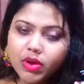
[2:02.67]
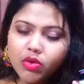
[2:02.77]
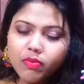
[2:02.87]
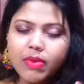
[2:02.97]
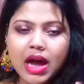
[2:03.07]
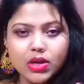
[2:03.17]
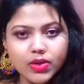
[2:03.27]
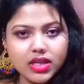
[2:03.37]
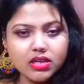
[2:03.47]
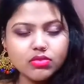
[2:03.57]
তোমরা খুব ভালো
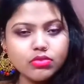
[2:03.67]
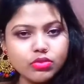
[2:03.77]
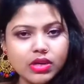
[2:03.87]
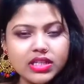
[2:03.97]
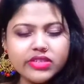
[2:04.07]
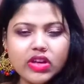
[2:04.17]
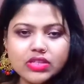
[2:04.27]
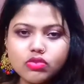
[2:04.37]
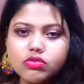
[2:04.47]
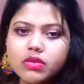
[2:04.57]
একটা গুড কোয়ালিটি
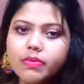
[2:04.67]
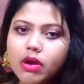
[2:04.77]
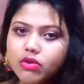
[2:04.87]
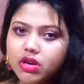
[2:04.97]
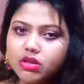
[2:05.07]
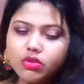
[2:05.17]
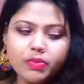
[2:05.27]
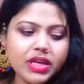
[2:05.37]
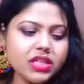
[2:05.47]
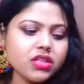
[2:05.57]
ট্রান্সলুসেন্ট পাউডার কিন্তু
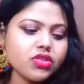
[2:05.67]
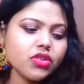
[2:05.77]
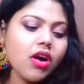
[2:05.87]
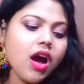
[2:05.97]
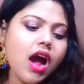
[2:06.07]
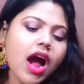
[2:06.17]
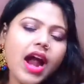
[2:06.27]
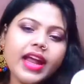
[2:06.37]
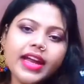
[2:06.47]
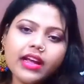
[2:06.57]
পেয়ে যাচ্ছ
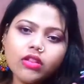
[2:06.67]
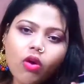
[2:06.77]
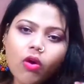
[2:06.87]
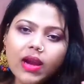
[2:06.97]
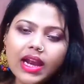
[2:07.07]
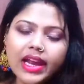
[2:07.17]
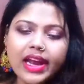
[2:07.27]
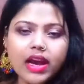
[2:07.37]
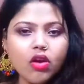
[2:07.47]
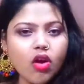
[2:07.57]
আর এটা কিন্তু অনলাইন
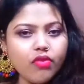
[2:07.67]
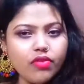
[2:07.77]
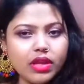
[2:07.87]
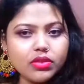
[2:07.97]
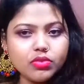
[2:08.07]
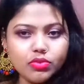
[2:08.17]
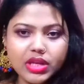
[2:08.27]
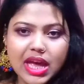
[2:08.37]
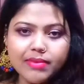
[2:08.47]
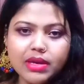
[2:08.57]
অ্যান্ড অফলাইন
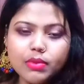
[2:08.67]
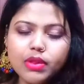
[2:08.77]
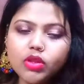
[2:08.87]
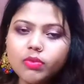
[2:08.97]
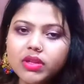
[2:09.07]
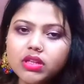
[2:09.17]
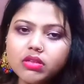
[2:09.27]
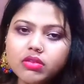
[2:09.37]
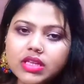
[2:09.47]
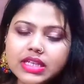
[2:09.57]
দুটোই অ্যাভেলেবেল তোমরা
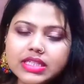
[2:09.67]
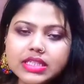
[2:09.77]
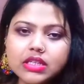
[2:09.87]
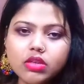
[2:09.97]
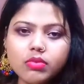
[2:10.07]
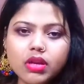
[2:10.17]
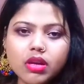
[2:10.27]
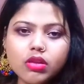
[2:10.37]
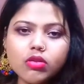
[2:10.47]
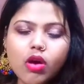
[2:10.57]
কিন্তু ইজিলি তোমরা
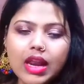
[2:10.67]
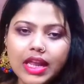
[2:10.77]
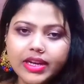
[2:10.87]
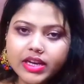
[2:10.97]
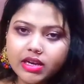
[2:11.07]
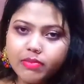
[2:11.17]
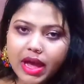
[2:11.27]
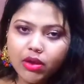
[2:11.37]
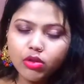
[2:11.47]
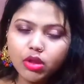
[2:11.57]
কিন্তু অনলাইনে এটা
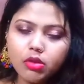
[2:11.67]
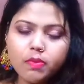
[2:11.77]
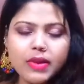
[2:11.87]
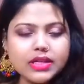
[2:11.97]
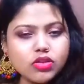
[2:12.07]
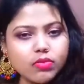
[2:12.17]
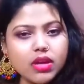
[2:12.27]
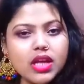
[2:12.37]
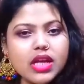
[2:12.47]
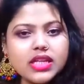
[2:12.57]
বাই করতে পারো প্লাস তোমরা